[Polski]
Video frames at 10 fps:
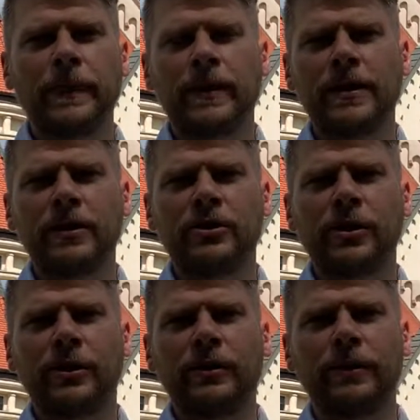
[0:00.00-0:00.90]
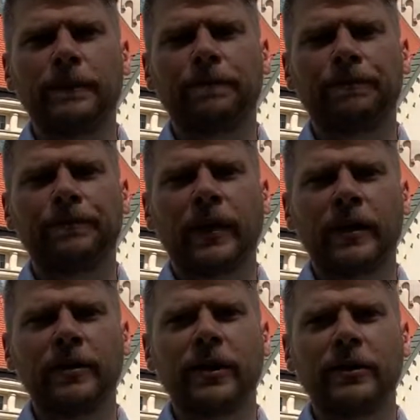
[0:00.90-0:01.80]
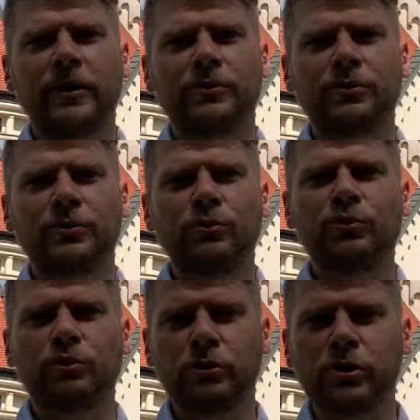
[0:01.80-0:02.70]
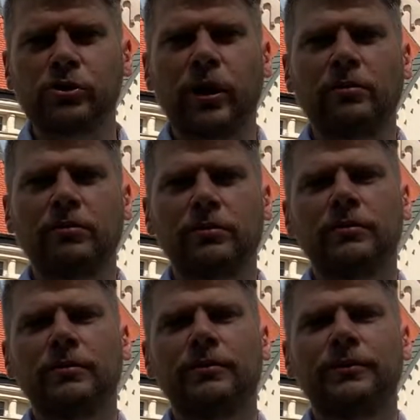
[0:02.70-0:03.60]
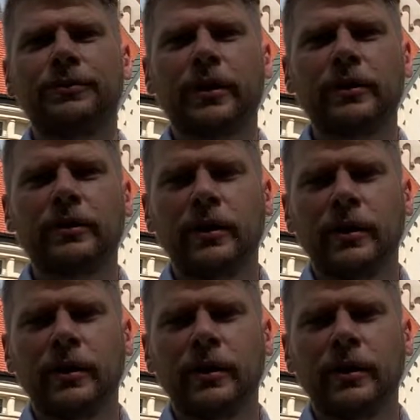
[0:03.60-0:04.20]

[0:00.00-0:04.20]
e, nadziei a jednak Jezus usłyszał ten